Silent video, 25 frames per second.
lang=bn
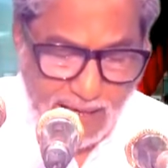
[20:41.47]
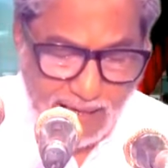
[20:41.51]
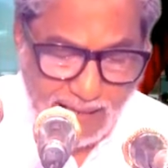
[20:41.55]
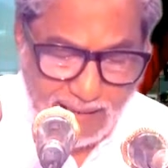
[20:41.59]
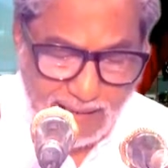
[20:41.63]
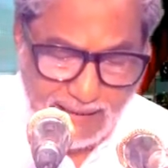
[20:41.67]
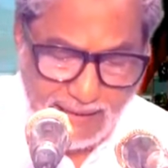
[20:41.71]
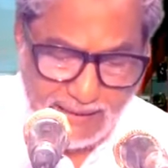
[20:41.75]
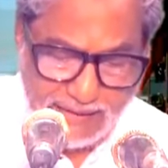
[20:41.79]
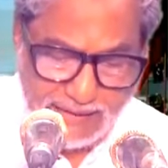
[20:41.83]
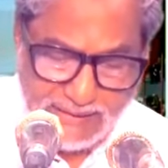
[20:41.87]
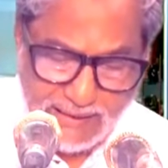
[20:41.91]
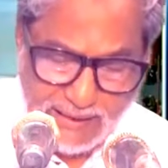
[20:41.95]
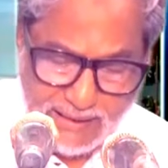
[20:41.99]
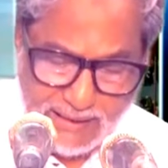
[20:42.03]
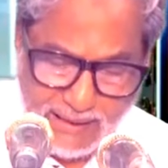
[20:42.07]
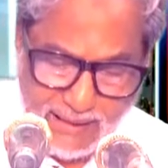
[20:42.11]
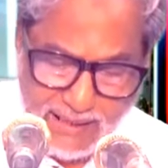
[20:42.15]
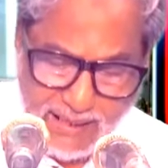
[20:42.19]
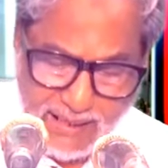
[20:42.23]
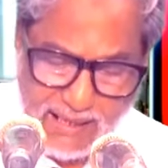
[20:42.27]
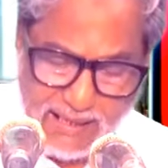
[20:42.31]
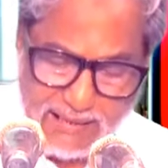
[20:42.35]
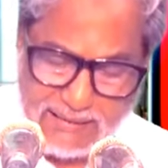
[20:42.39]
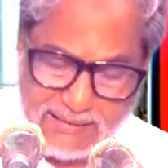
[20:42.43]
আল্লাহ
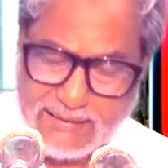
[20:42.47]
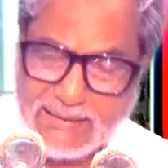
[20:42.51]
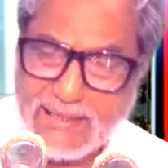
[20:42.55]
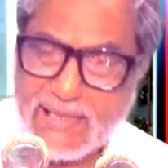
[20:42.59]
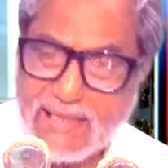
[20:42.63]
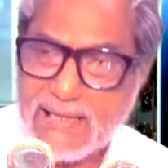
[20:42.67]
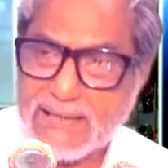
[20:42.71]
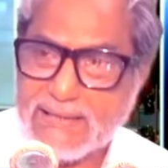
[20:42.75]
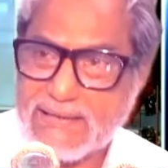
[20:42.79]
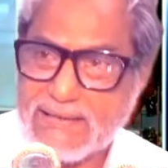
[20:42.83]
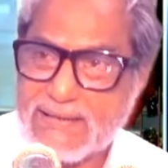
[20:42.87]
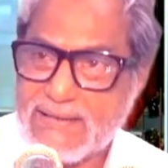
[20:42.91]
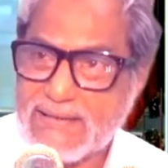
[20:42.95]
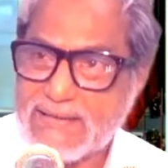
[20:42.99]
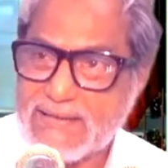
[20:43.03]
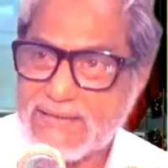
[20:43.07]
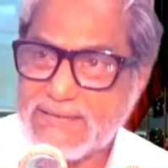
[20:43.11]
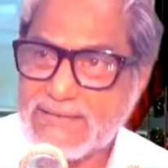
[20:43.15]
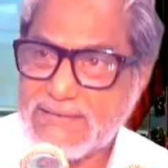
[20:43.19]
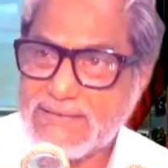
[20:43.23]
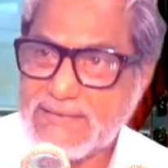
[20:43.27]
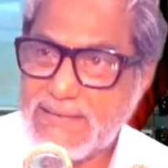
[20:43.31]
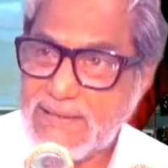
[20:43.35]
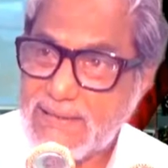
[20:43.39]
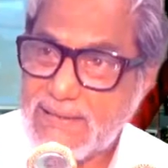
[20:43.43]
ছাড়া আন্দাজ
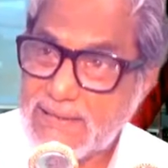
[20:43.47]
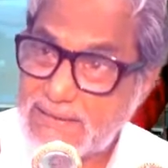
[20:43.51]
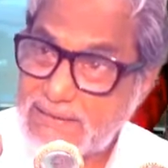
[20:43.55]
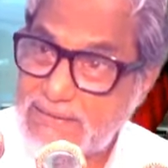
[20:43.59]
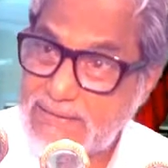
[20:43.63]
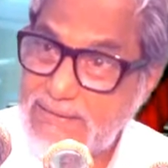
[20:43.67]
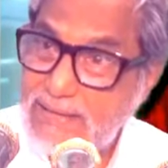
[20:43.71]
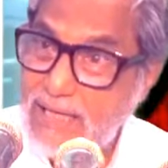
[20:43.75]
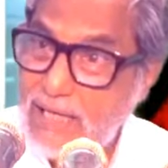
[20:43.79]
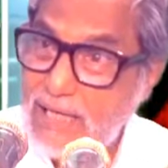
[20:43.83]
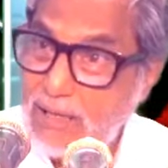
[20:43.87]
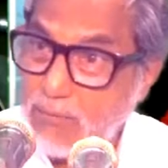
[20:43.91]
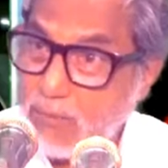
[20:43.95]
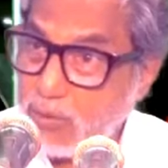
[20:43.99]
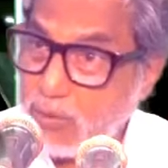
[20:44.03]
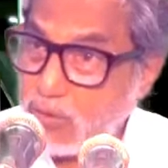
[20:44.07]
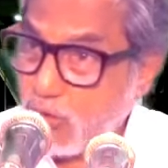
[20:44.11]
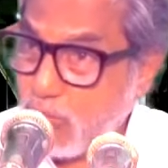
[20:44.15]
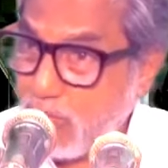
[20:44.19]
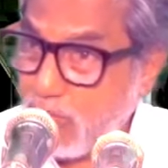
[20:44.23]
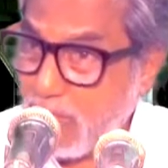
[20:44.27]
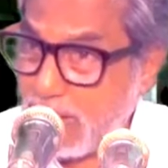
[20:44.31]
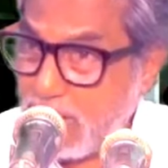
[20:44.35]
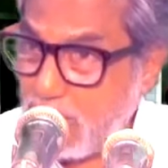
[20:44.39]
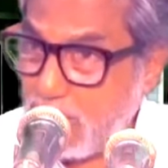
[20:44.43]
তার
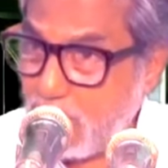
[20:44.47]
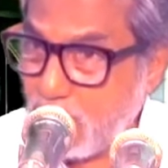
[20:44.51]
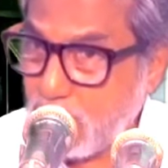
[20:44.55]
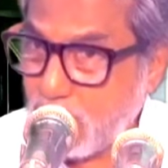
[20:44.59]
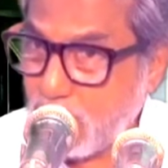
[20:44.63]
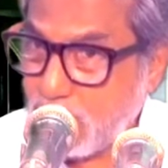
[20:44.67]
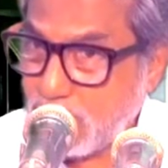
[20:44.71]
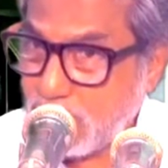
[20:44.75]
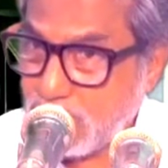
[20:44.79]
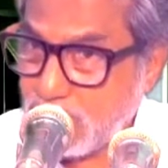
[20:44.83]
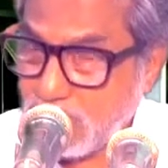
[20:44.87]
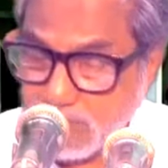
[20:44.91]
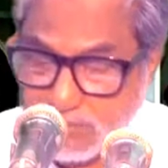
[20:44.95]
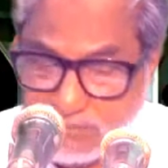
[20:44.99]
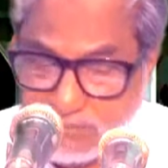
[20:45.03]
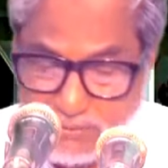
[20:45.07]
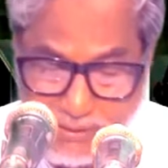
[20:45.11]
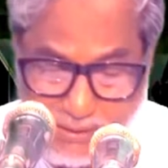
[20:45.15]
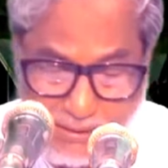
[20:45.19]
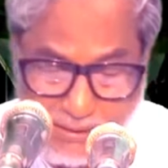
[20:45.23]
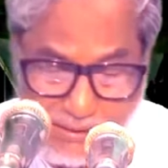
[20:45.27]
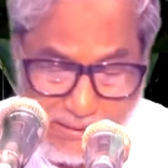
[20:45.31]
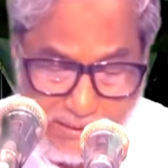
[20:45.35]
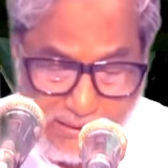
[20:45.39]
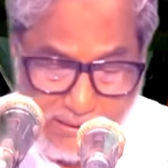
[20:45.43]
মতো মান্য
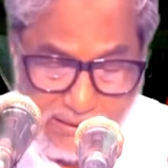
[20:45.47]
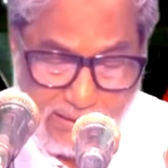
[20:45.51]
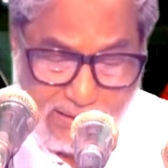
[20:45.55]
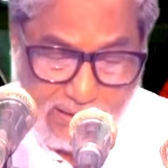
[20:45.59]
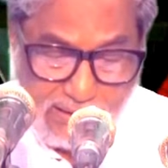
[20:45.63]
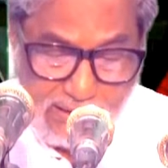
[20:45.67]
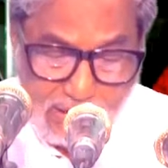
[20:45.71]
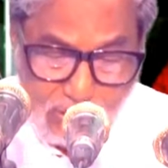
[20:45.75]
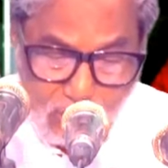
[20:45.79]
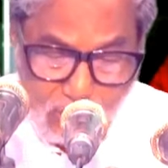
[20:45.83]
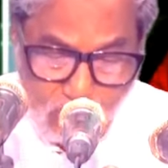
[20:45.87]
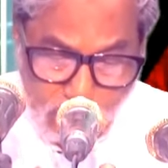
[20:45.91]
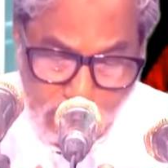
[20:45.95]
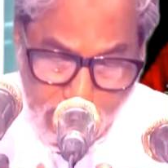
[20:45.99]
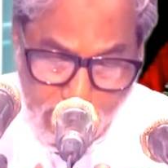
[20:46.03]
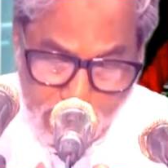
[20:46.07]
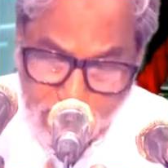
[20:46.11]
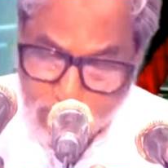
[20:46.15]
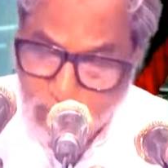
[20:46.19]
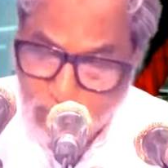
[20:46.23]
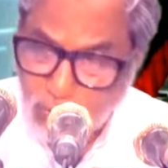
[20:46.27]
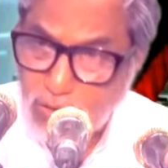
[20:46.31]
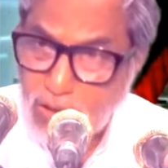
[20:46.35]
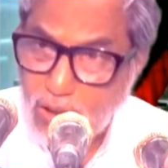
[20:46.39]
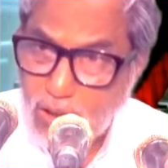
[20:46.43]

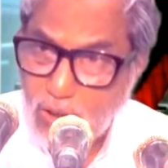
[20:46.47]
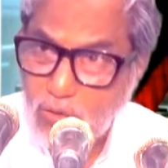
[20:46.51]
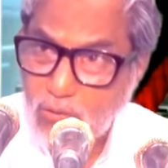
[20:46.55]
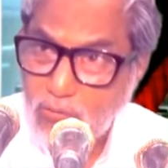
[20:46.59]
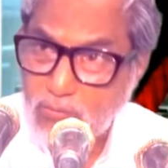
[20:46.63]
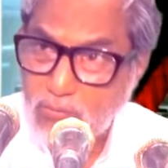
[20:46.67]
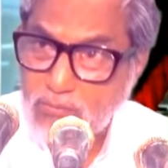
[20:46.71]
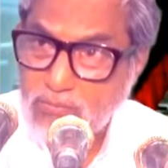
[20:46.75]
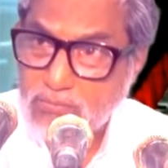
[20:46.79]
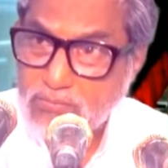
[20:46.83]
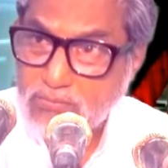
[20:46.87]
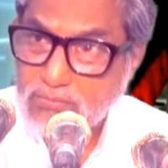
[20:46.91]
ইহেব্বুন আহম